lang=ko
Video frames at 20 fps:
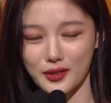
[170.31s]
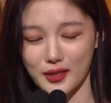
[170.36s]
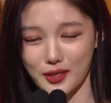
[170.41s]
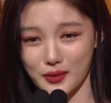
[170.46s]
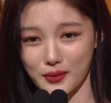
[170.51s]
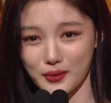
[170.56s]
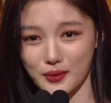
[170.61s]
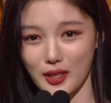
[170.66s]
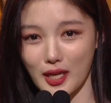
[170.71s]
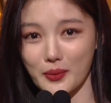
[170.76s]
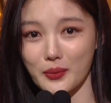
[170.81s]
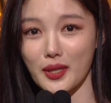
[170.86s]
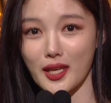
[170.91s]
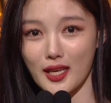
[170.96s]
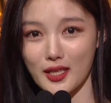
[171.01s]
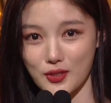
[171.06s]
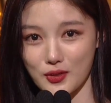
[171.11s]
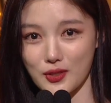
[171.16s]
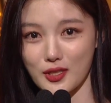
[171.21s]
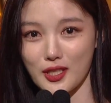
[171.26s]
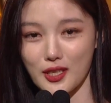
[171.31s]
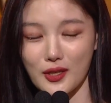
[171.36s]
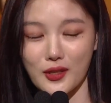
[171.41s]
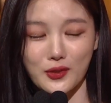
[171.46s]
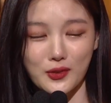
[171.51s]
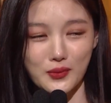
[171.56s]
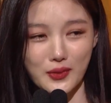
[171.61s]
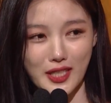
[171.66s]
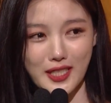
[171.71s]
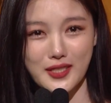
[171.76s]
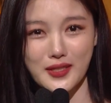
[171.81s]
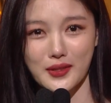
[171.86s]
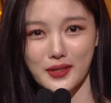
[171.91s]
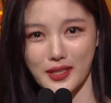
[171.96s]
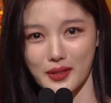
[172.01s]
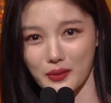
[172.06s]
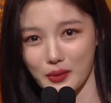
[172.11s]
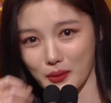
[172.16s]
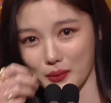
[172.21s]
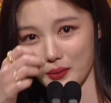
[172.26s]
그리고 함께 해준 이현우
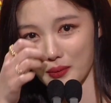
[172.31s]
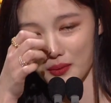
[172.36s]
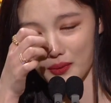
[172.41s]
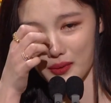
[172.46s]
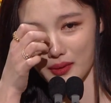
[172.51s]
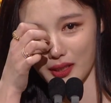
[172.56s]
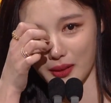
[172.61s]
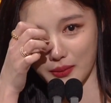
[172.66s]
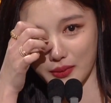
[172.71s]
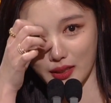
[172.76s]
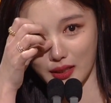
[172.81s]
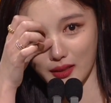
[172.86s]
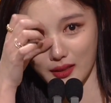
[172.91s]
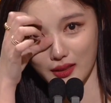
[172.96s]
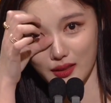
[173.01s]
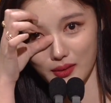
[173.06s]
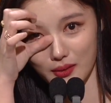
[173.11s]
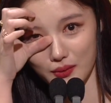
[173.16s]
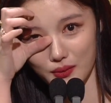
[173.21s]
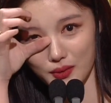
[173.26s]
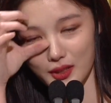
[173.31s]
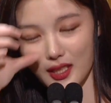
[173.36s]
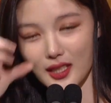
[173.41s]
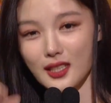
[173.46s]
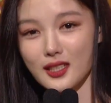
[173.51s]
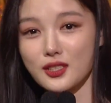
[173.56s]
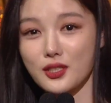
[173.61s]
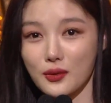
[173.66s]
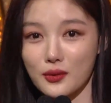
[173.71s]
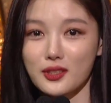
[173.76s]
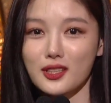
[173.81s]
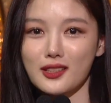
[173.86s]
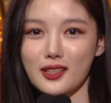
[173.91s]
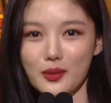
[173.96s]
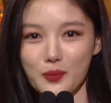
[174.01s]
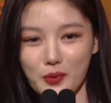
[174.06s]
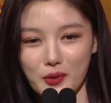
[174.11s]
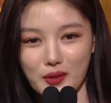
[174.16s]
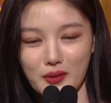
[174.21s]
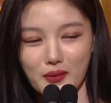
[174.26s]
매니저님 너무 감사드리고 정은탁
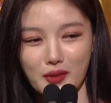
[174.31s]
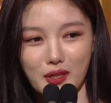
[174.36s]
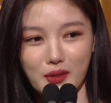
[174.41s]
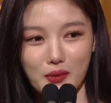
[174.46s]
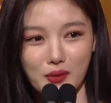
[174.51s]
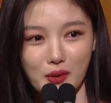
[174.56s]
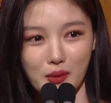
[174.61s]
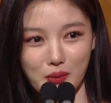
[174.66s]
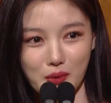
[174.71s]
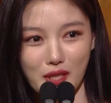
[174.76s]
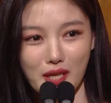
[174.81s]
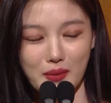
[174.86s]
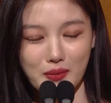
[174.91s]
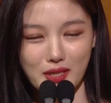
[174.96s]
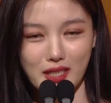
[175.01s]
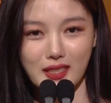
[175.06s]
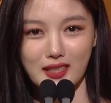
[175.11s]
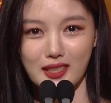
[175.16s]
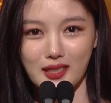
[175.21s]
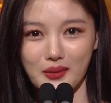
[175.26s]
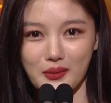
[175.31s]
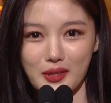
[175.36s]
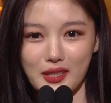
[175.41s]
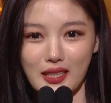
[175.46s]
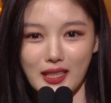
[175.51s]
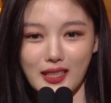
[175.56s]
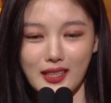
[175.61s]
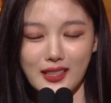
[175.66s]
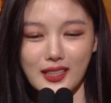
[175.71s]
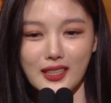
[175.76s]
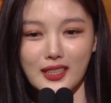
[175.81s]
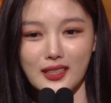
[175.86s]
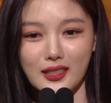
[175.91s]
대표님께도 너무 감사드립니다.